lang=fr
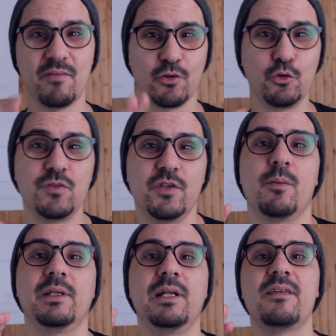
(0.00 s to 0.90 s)
Mais avant tout, je vais te
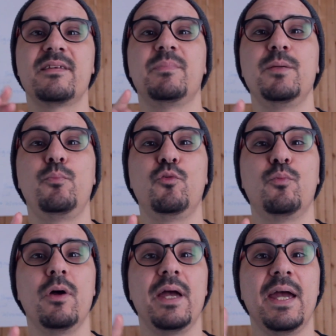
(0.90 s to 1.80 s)
demander de laisser un petit pouce
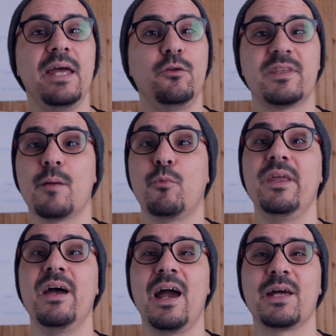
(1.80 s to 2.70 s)
bleu et de
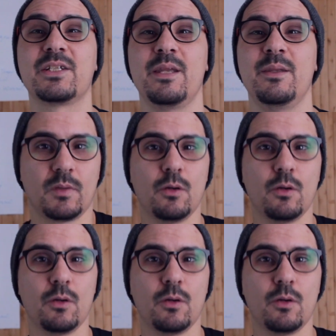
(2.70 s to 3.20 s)
t'abonner à la chaîne.